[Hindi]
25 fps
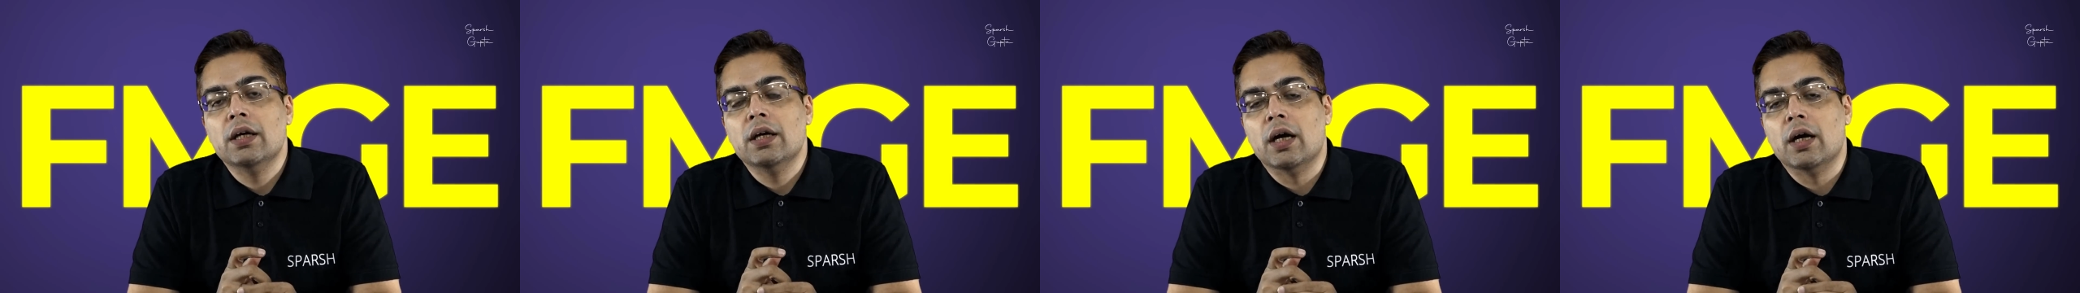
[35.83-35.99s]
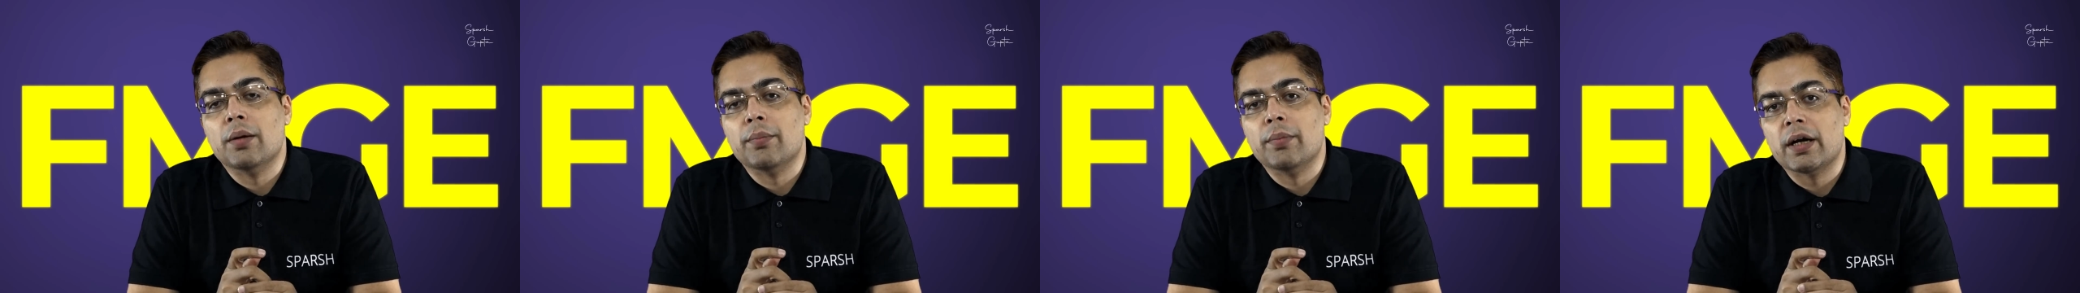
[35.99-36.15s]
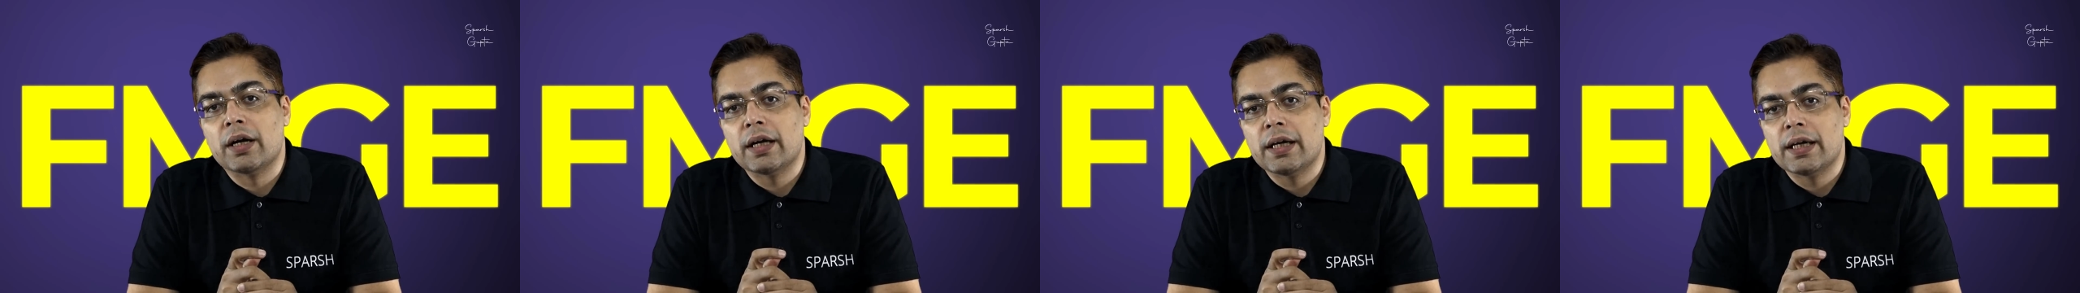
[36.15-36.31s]

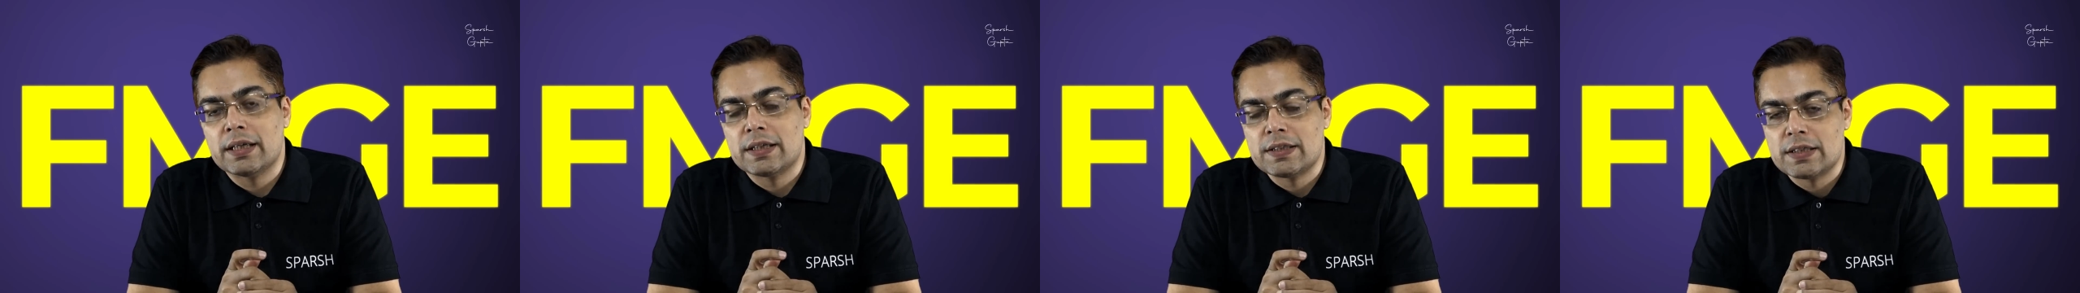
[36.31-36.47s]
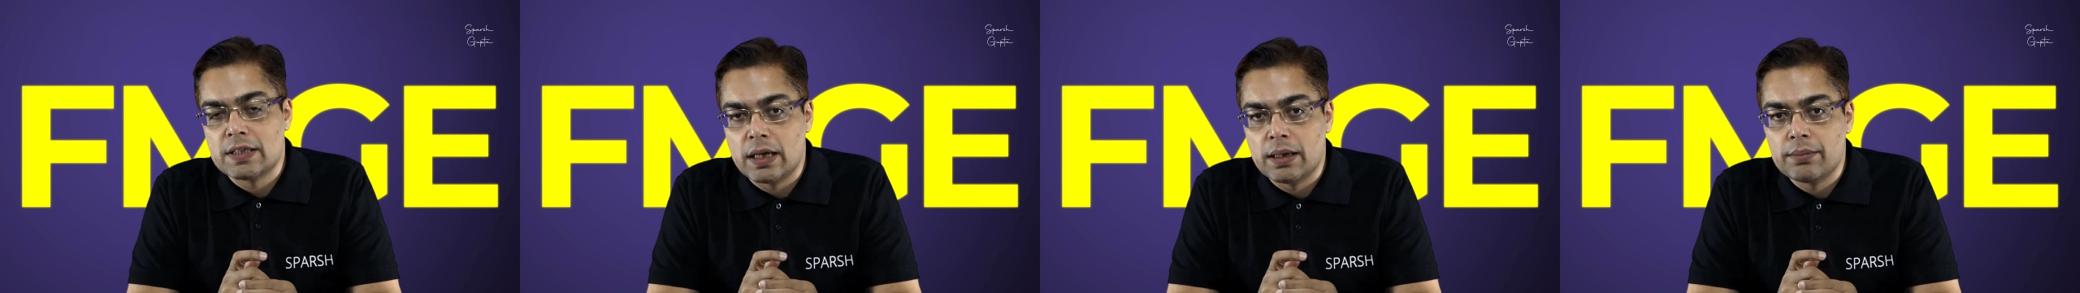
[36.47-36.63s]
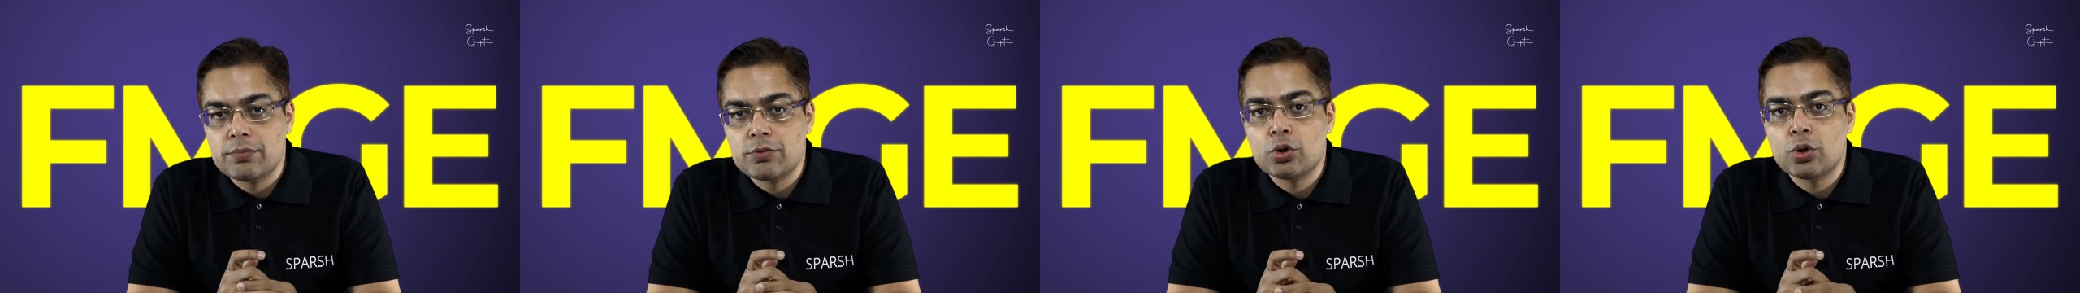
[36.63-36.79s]
हमारा
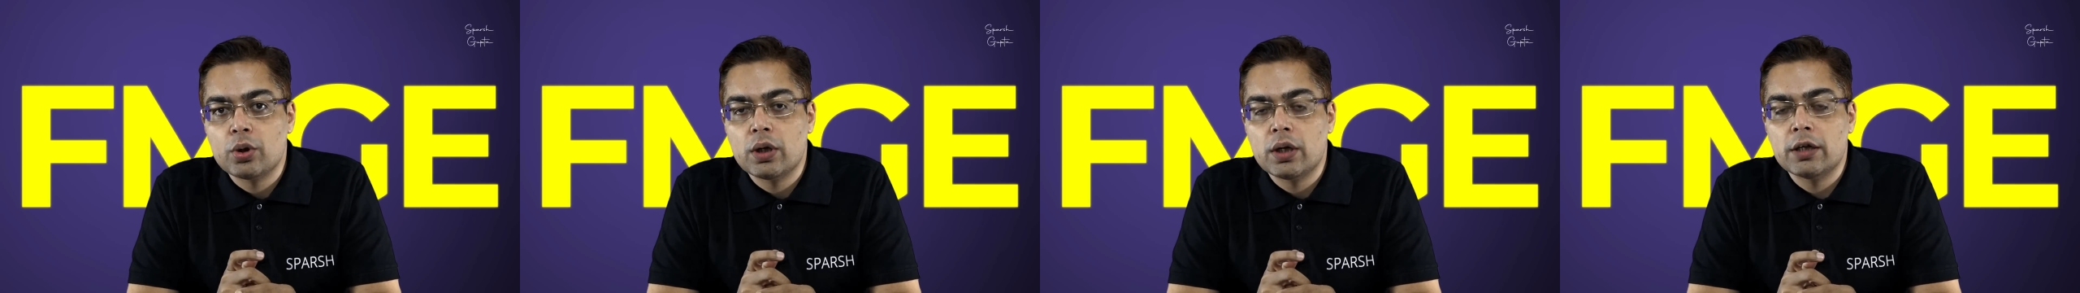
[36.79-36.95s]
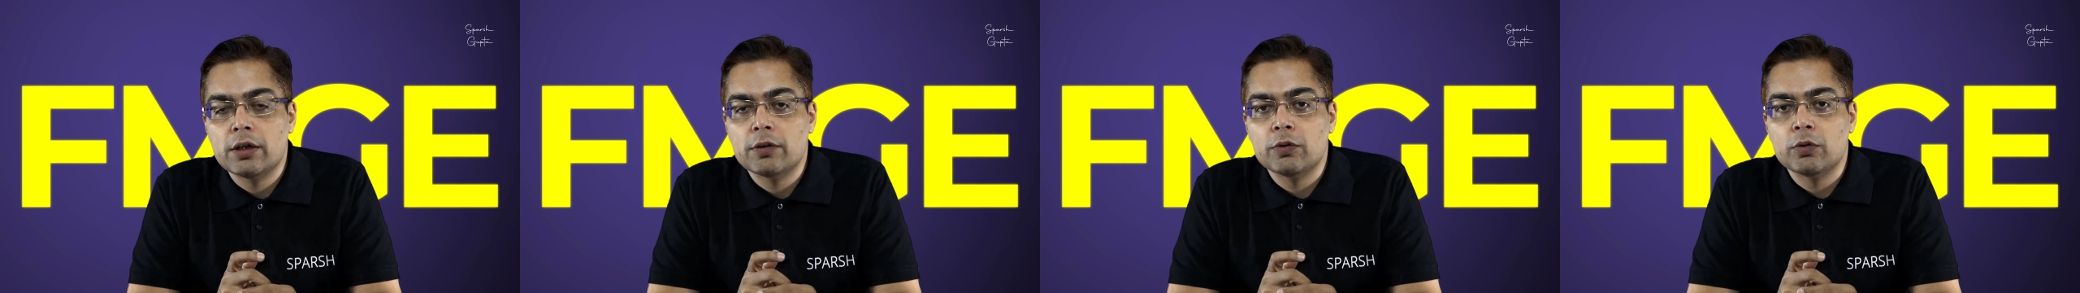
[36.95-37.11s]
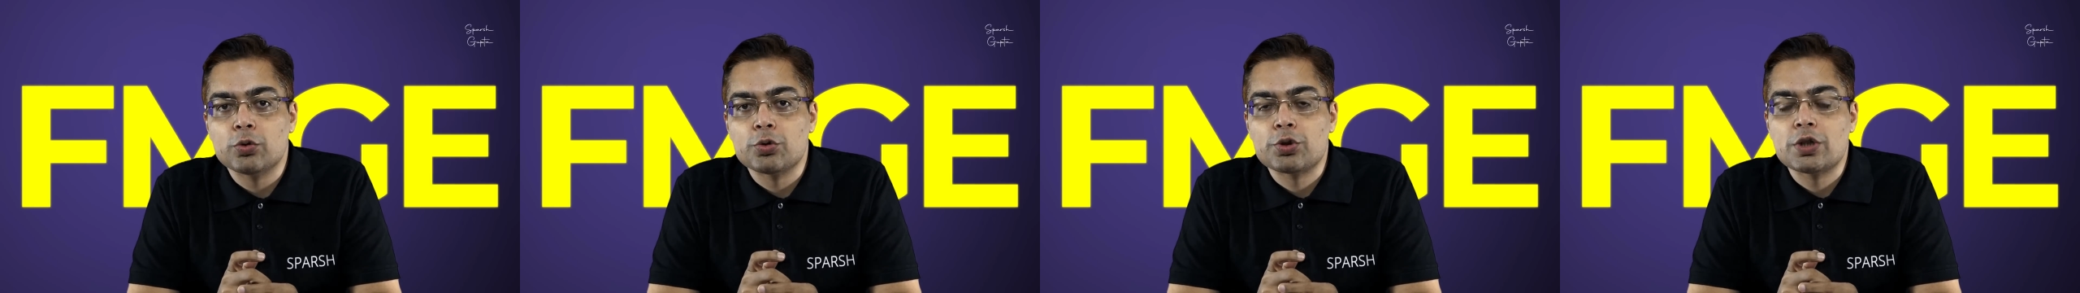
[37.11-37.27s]
एग्ज़ाम जो है